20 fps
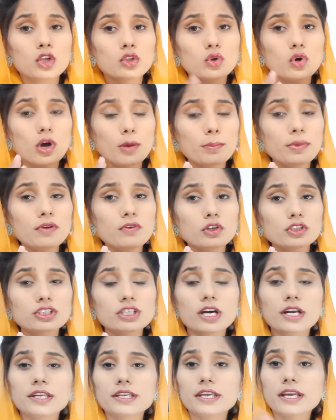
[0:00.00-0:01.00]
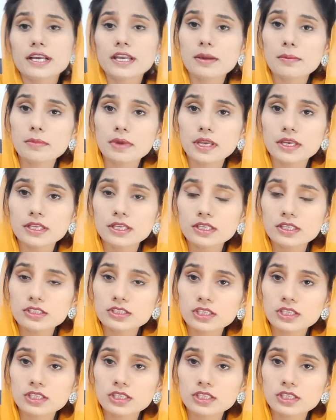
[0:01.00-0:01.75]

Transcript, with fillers: तो अभी वो चाह रही है कि मेरी